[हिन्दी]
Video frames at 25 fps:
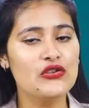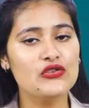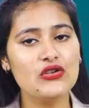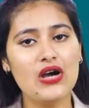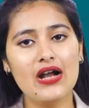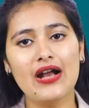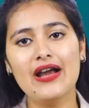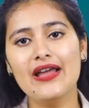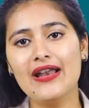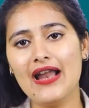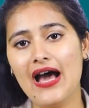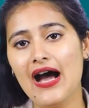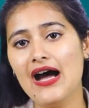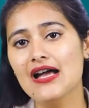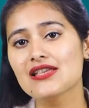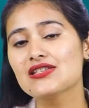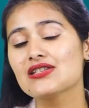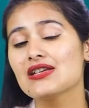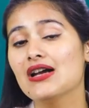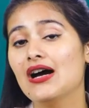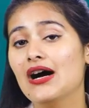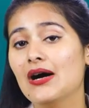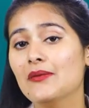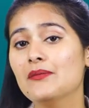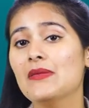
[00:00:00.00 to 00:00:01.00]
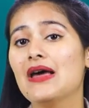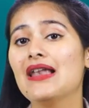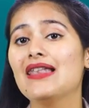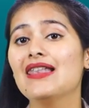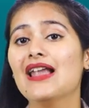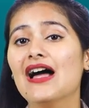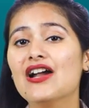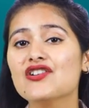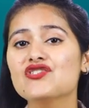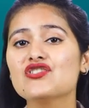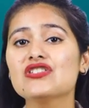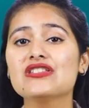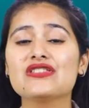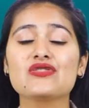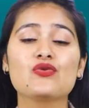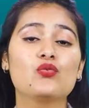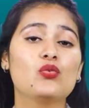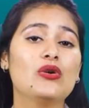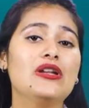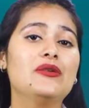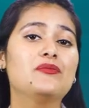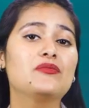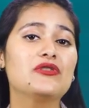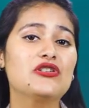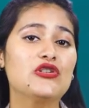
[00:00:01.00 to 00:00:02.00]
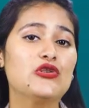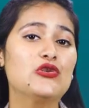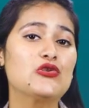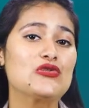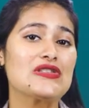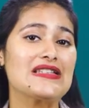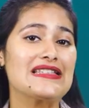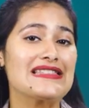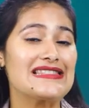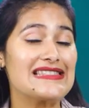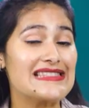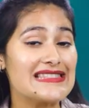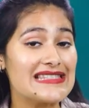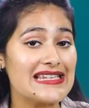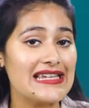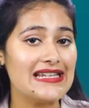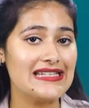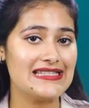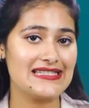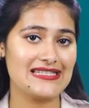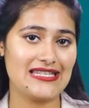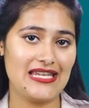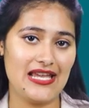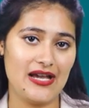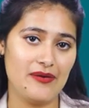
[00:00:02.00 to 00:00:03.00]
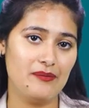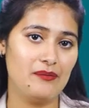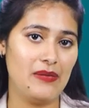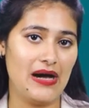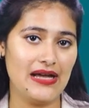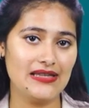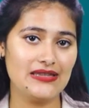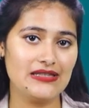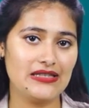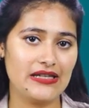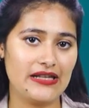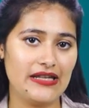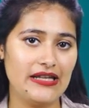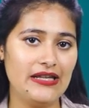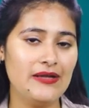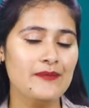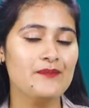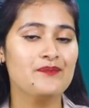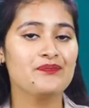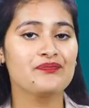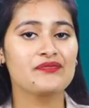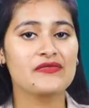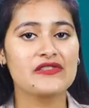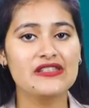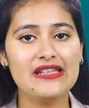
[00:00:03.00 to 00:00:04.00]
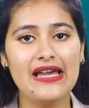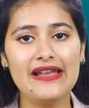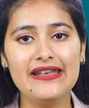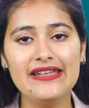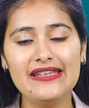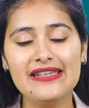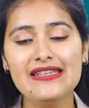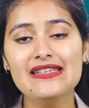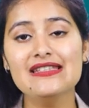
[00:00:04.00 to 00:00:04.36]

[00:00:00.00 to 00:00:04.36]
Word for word: तो अगर आज हम लार्जेस्ट वीट प्रोड्यूसिंग स्टेट्स की हम बात करें यानी